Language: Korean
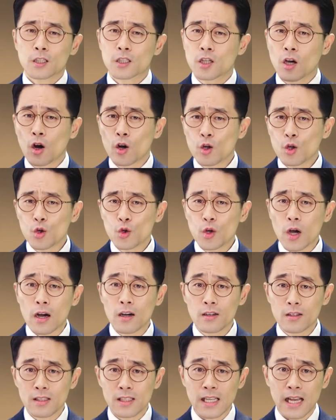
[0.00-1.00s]

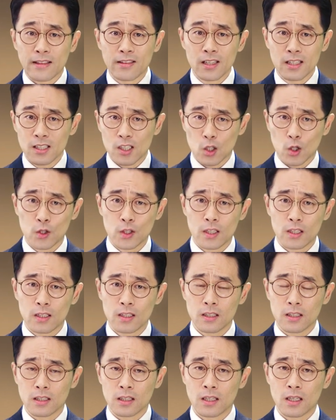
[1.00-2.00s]
전류가 흐르지 않는
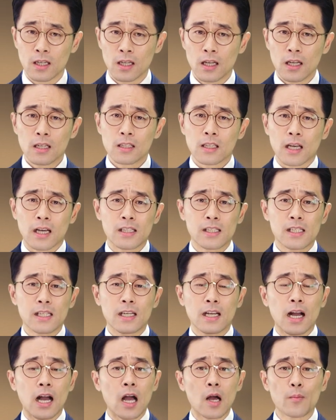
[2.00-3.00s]
전등은
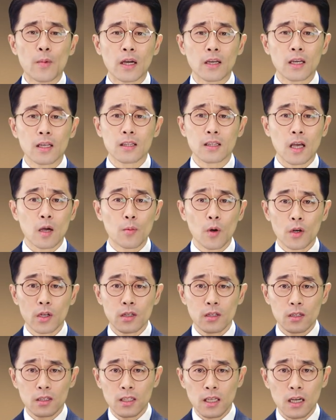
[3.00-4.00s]
단지 까맣게
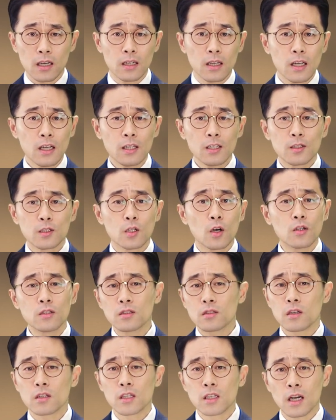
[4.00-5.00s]
타버린 그냥
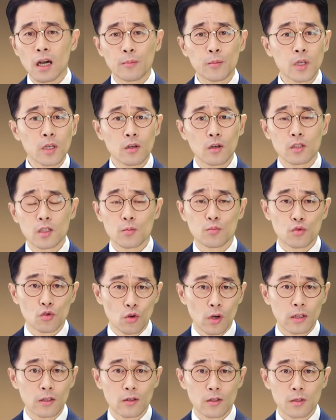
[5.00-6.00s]
전선이 감긴 것에
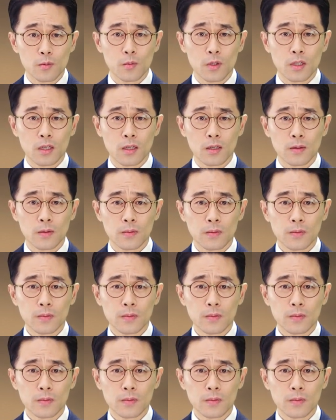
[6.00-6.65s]
불과한 것입니다.